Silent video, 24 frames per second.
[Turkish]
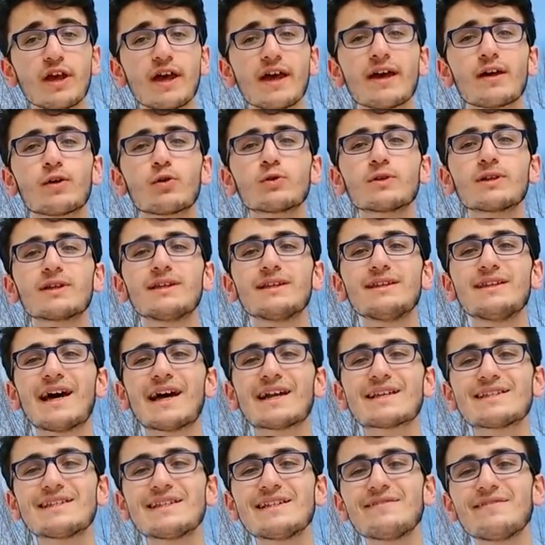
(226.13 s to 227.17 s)
Eğer oradaki
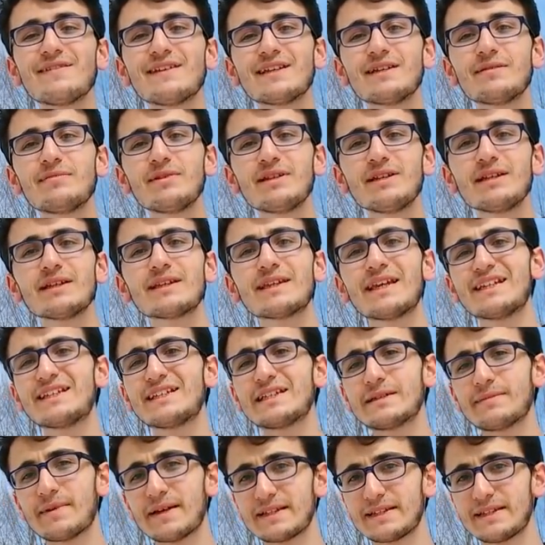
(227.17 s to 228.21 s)
dersleri verimli
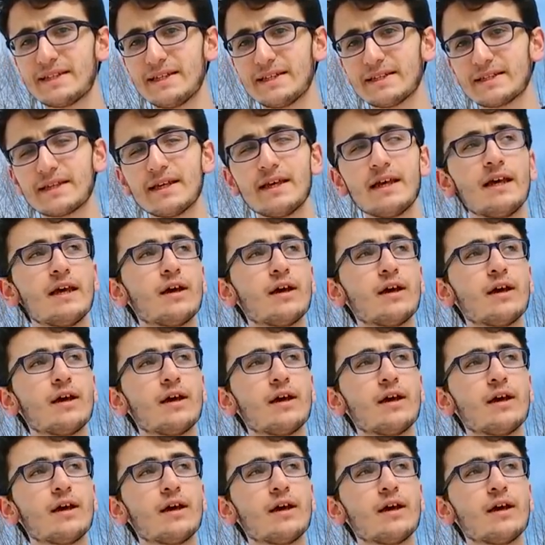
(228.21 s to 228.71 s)
geçirmezseniz,